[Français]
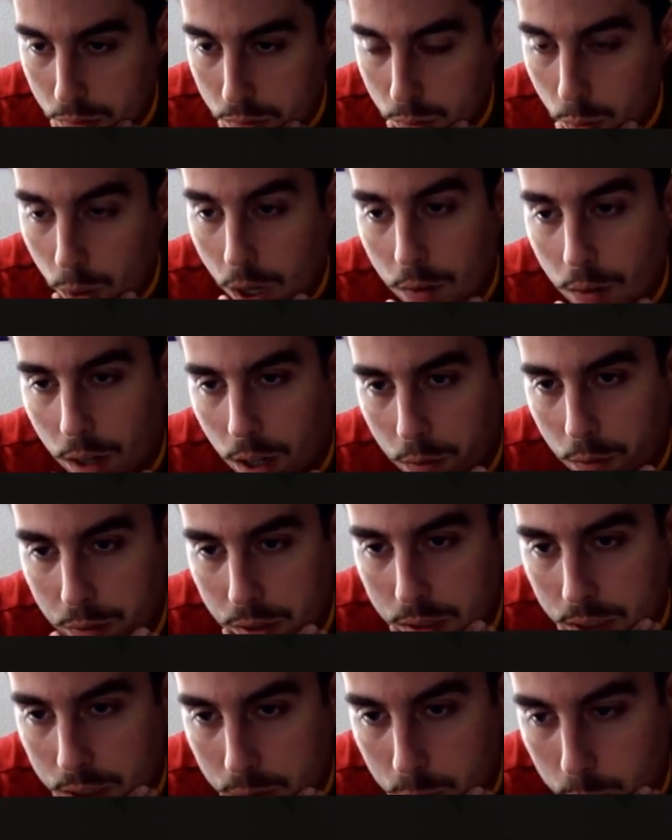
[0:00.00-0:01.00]
voilà, on
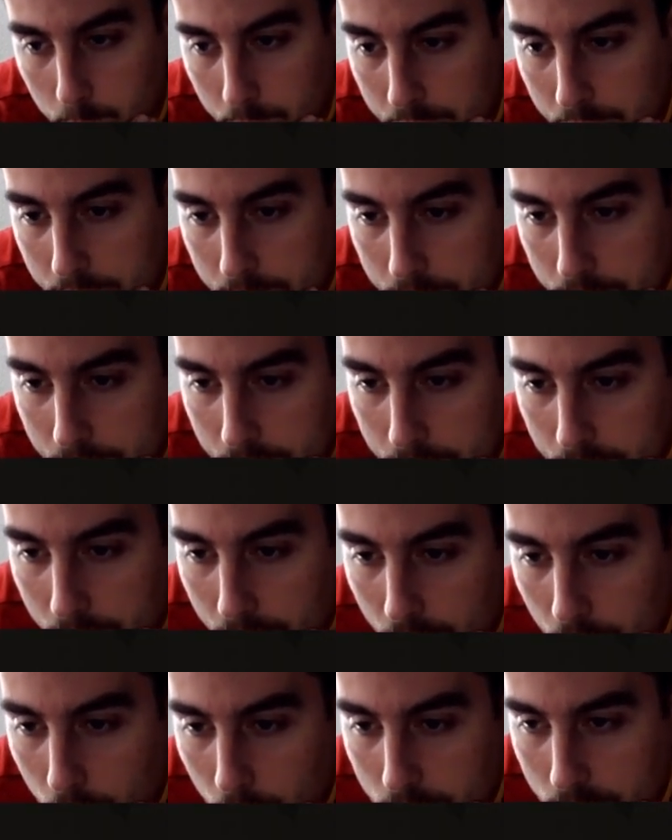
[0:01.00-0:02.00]
fait ça, c'est mieux.
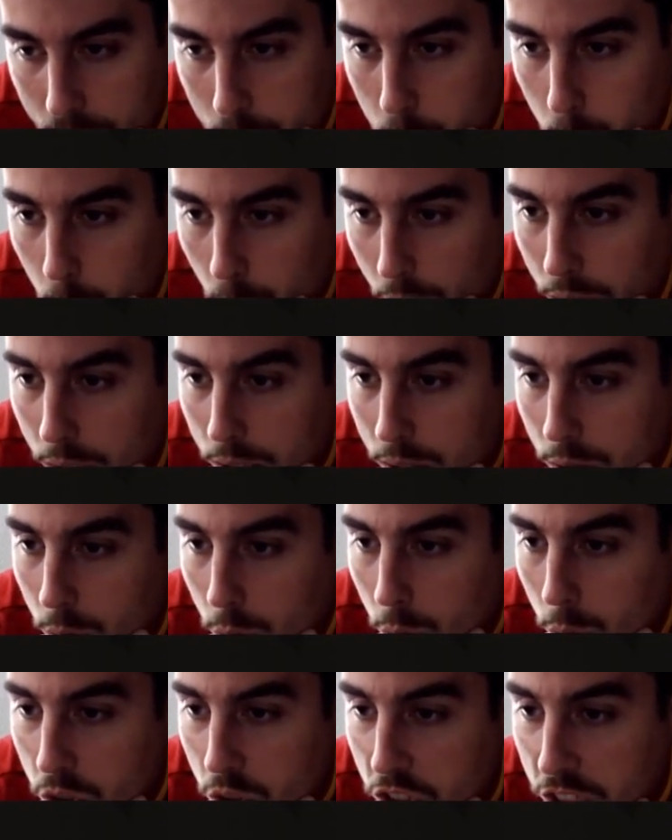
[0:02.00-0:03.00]
Alors, on a soit
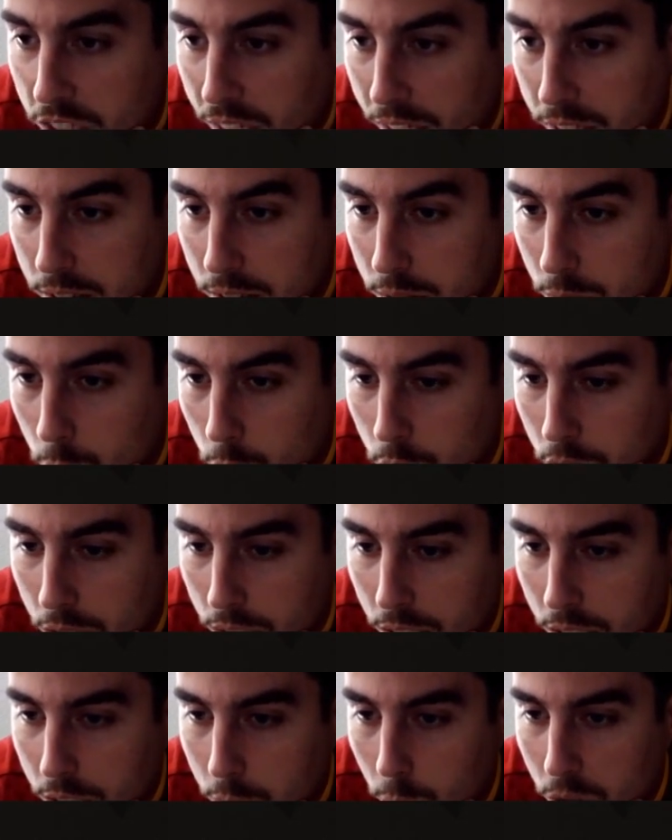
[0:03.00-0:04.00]
Onien, ok,
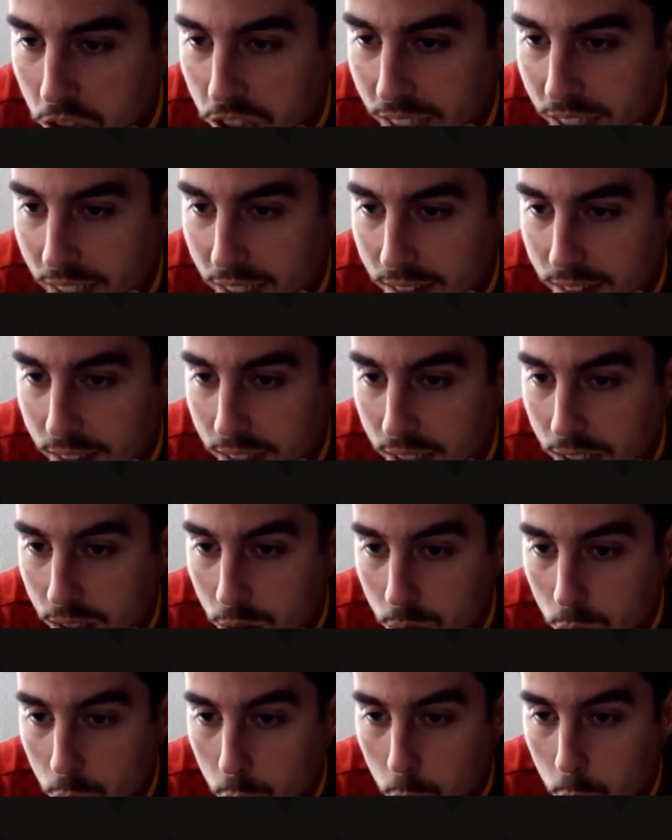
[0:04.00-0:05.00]
soit
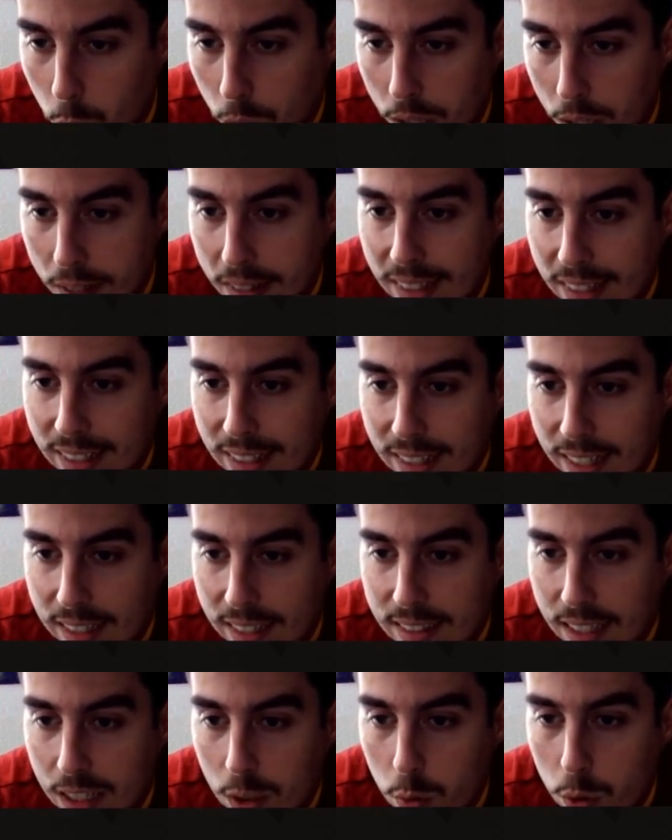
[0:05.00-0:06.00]
Nyakate, ou soit
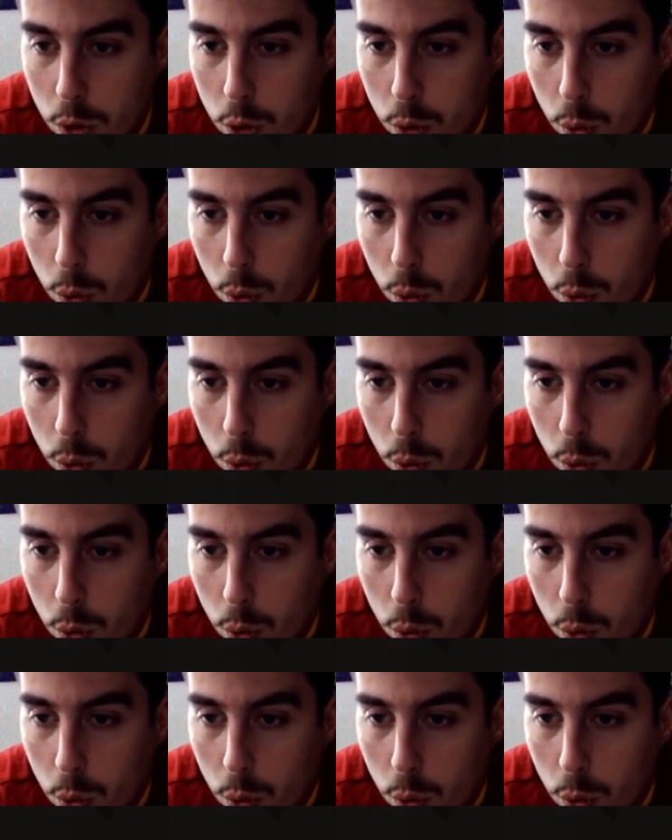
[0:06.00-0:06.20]
Kazan